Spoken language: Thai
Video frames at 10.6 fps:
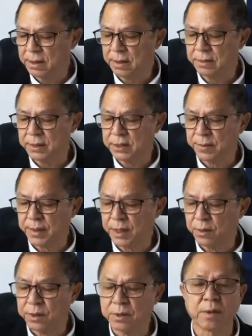บอกว่า
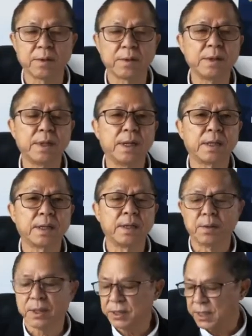ไม่ให้สมาชิกก
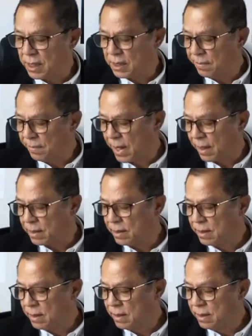บข.เอา
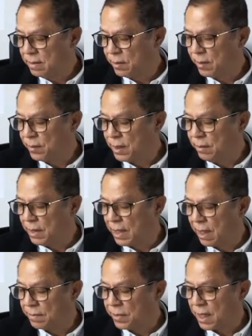เงินสะสมไปใช้เพื่
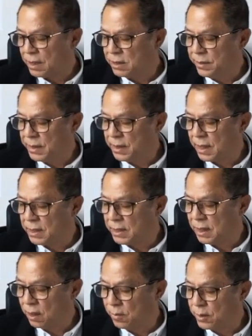อที่อยู่อาศัย
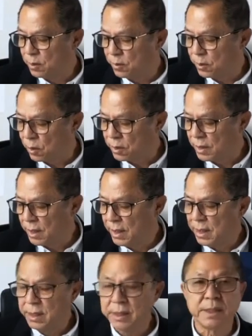อันนี้สร้างความไม่พอใจ
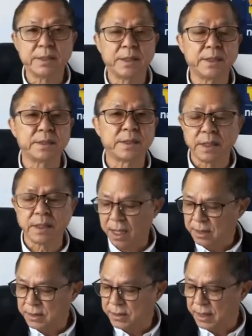กับฝ่ายค้าน
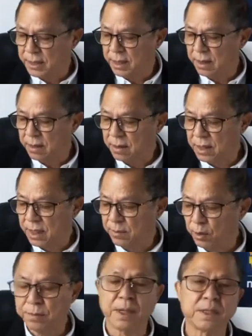รุมท้วงติงอย่าง
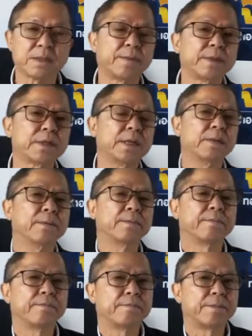หนักที่
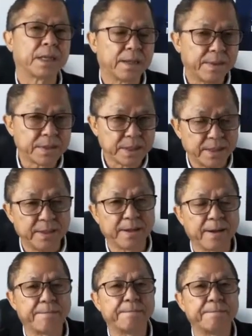ใช้เสียงข้า
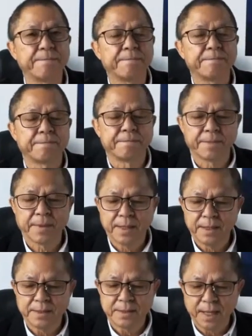งมากไปตัดประโยชน์ที่ข้า
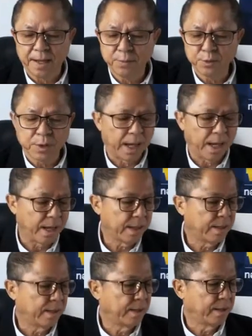ราชการควรจะได้
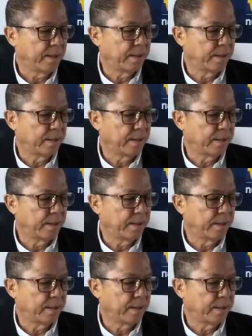ทิ้งไป